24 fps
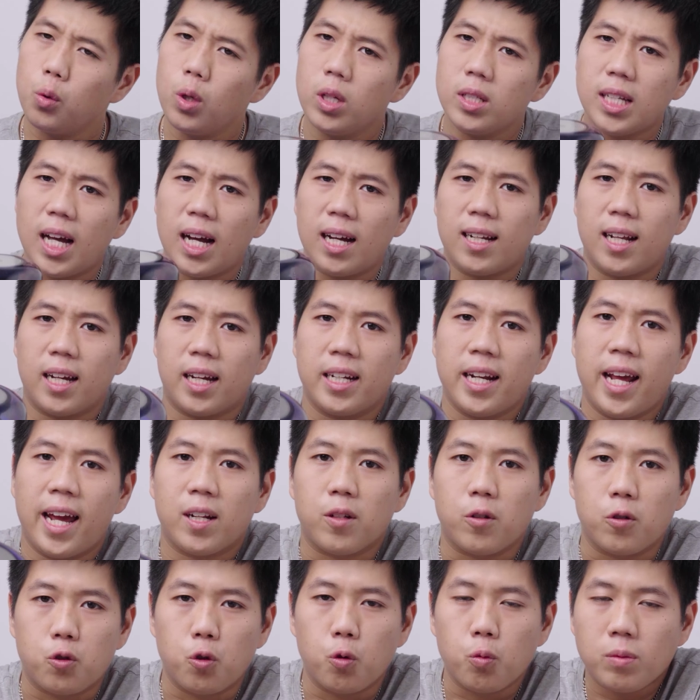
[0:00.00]
Tuy rằng là cái
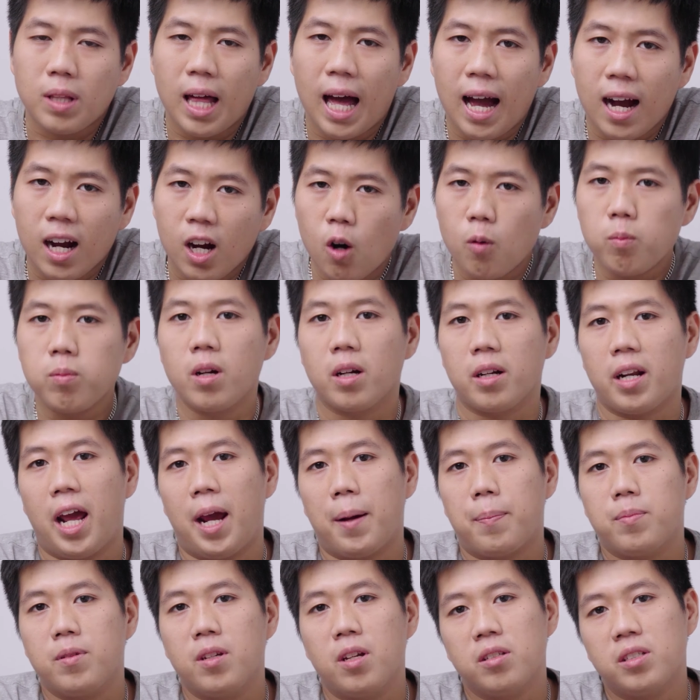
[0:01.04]
đèn của chúng ta không được
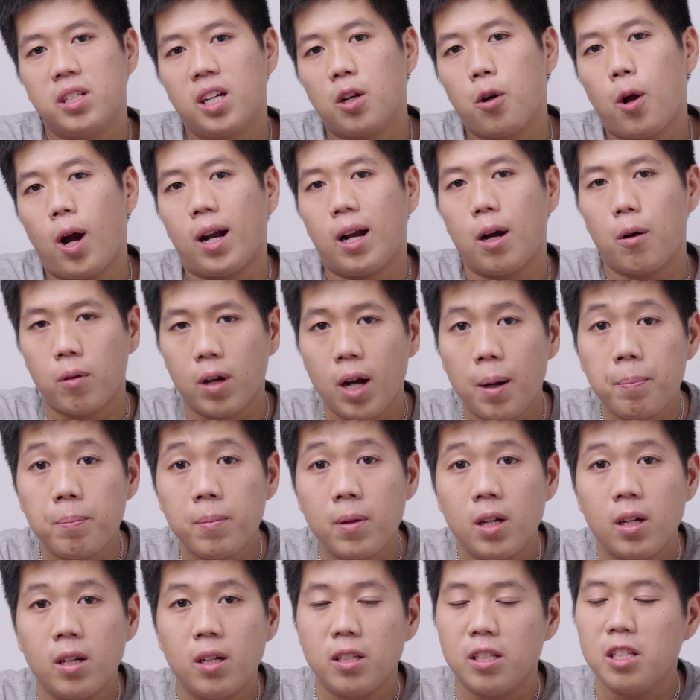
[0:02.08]
đẹp những chiếc loa cao cấp
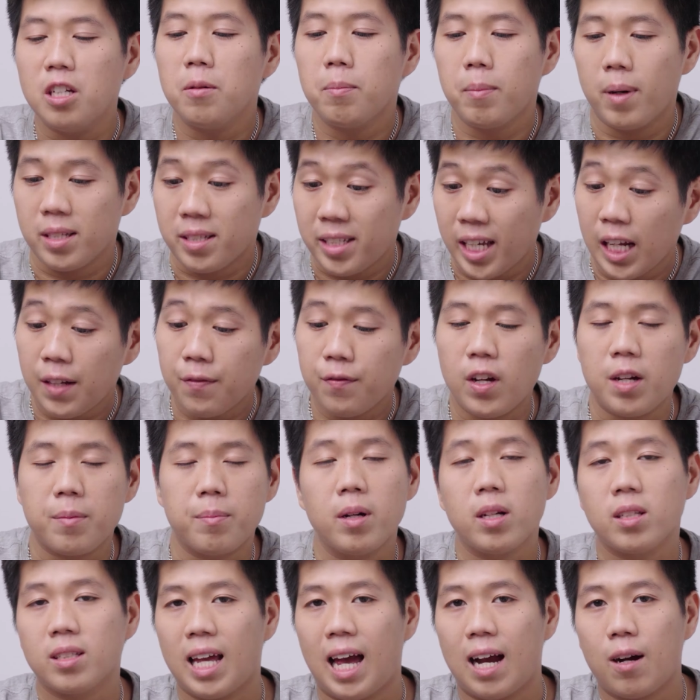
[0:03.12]
nhưng mà xét về
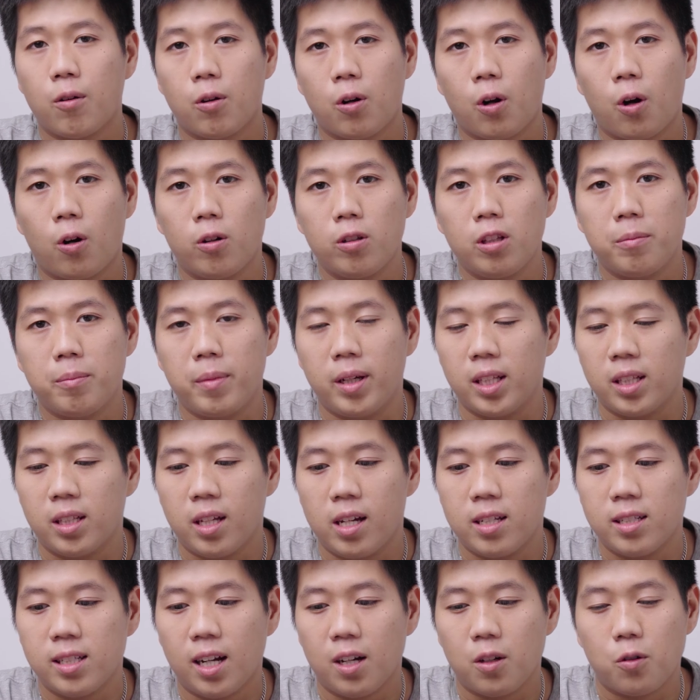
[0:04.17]
mức giá của nó thì mình
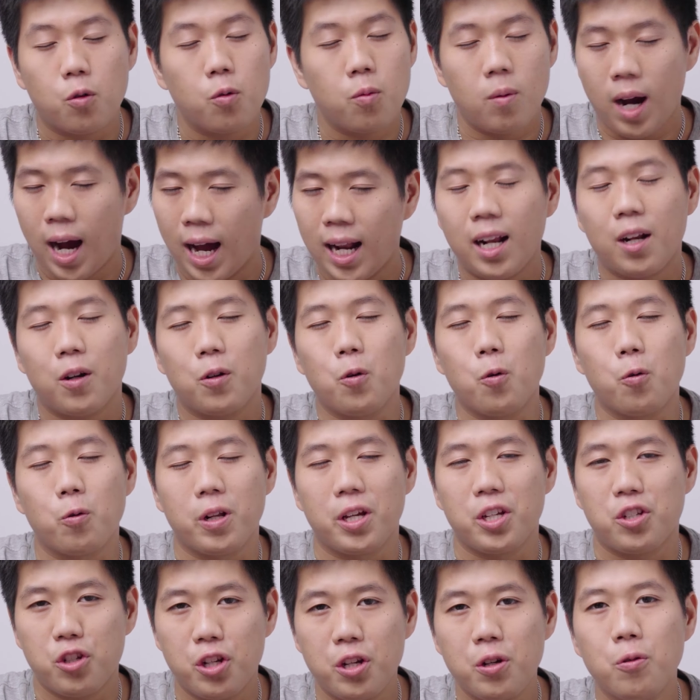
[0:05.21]
thấy rằng cũng khá là đủ
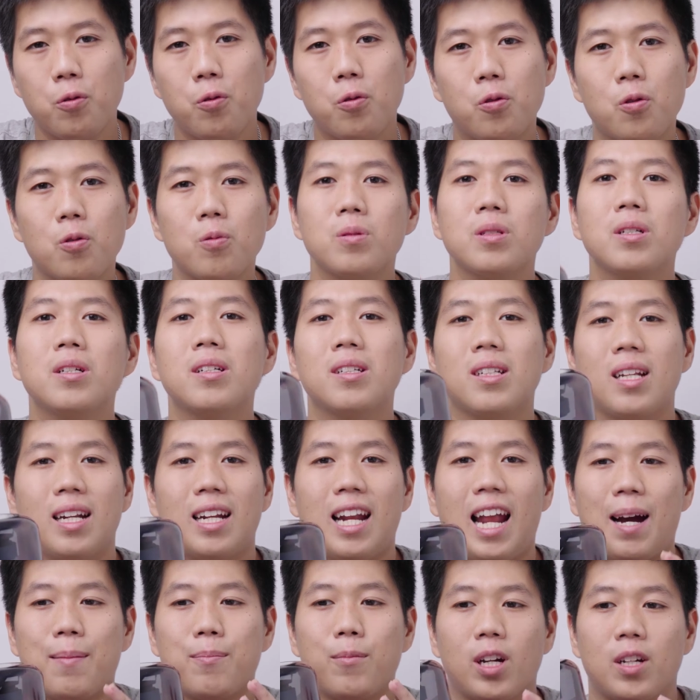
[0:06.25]
để chill cũng như là
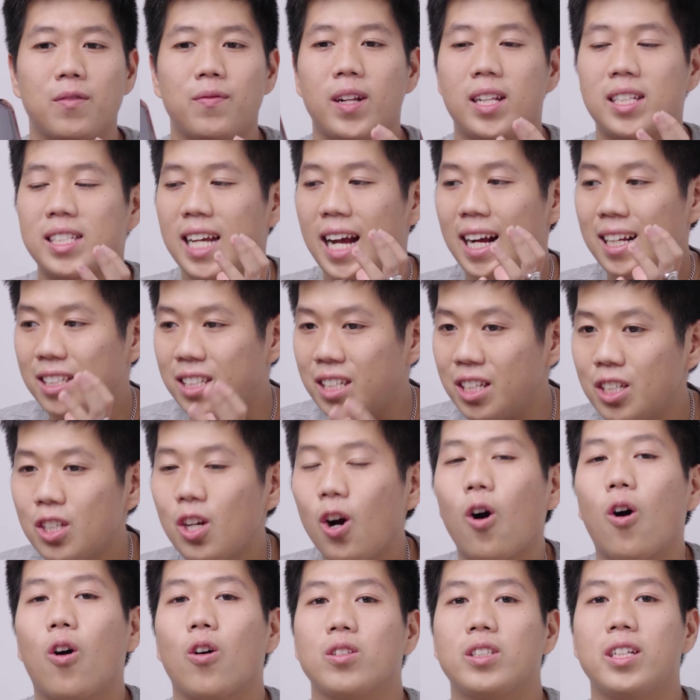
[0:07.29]
làm một cái vật trang trí
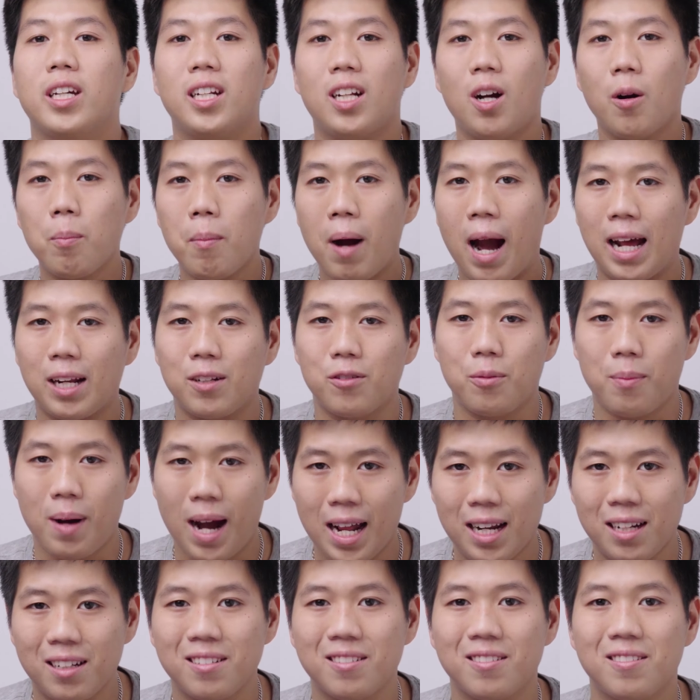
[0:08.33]
nhỏ trên góc bàn của
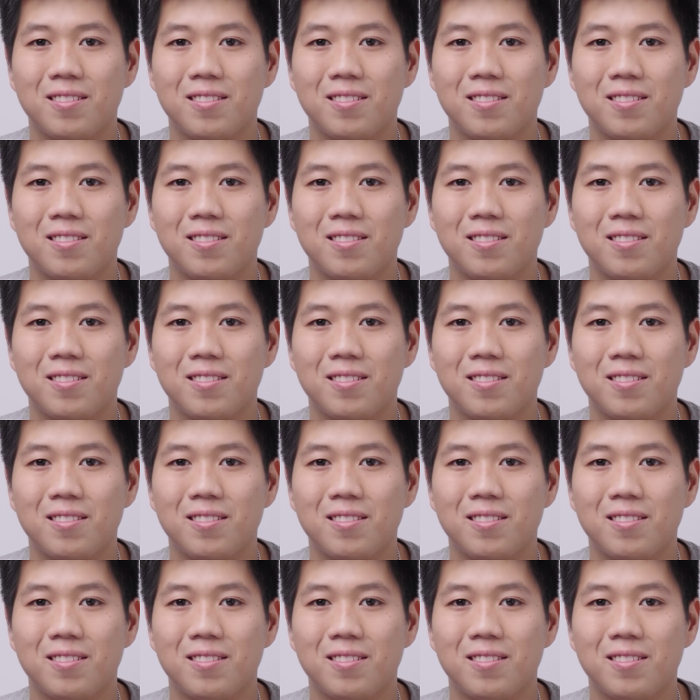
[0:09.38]
bạn